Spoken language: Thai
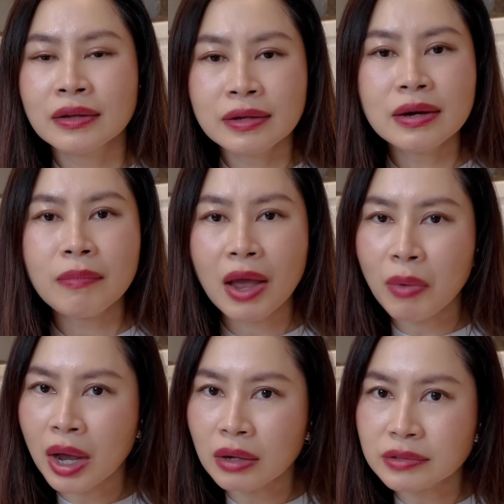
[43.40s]
ถึงแม้
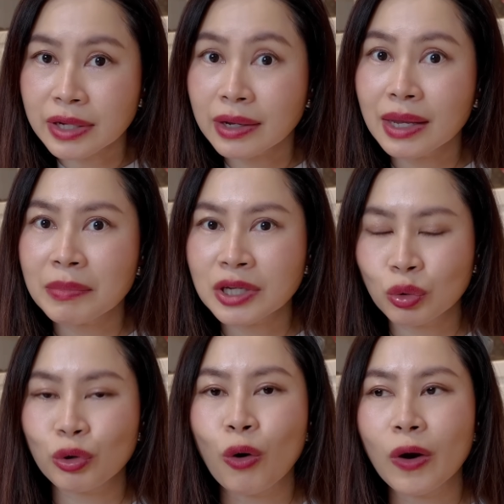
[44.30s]
ว่าเศรษฐกิจมันจะถ
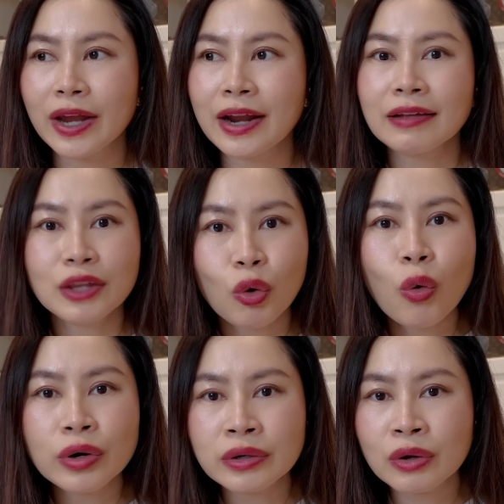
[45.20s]
ดถอยนะ แต่ค
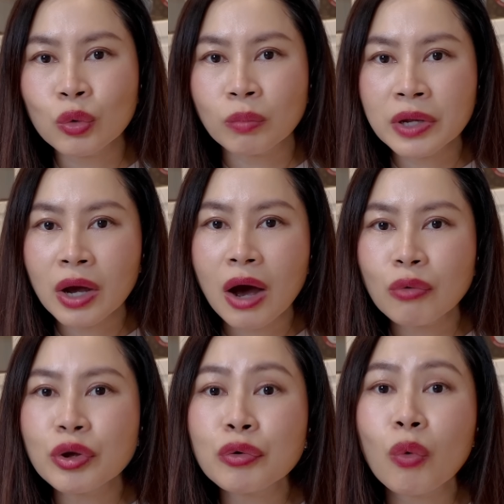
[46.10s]
นกลุ่มที่เขา
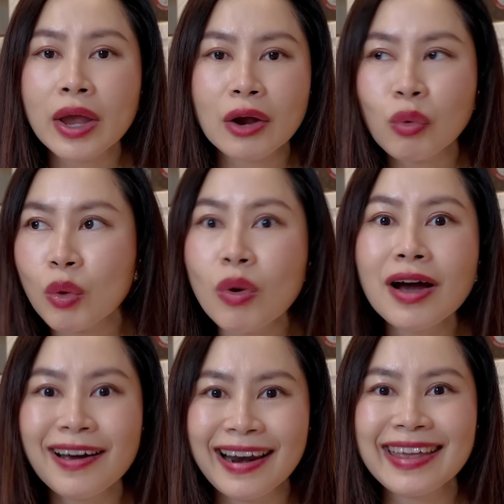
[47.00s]
รวย ๆอะรวยเวอ
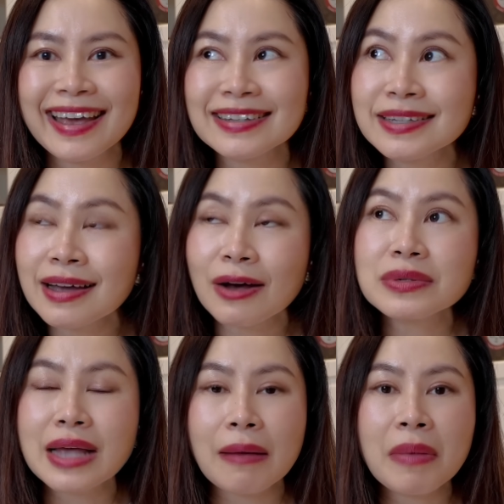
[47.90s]
ร์ อะไรเงี้ย ซึ่งเขา
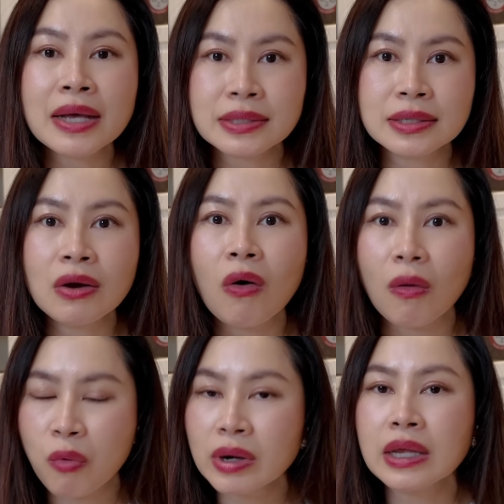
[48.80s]
สามารถซื้อของ
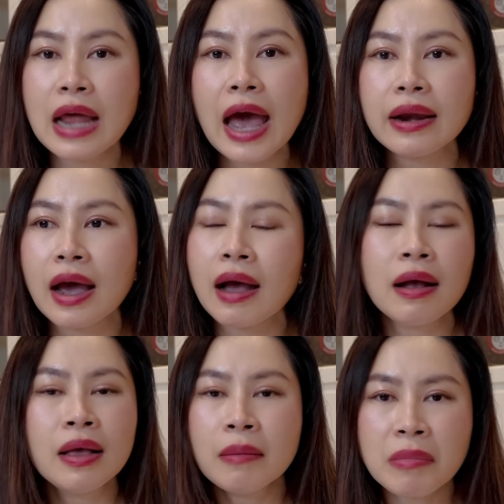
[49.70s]
พวกนี้ได้นะคะ
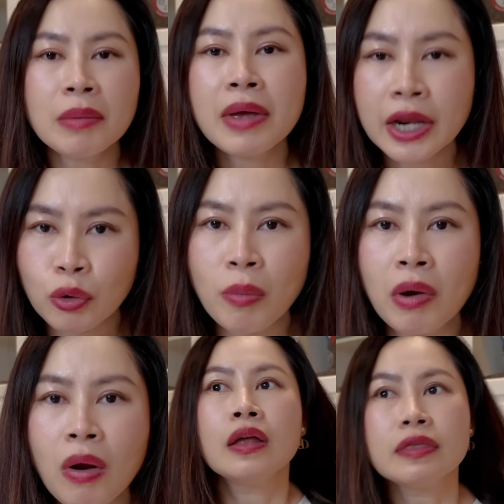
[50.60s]
มันไม่กระทบเขา
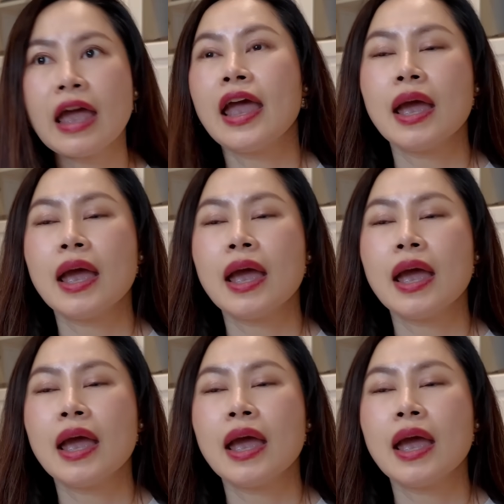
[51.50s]
หรอก แต่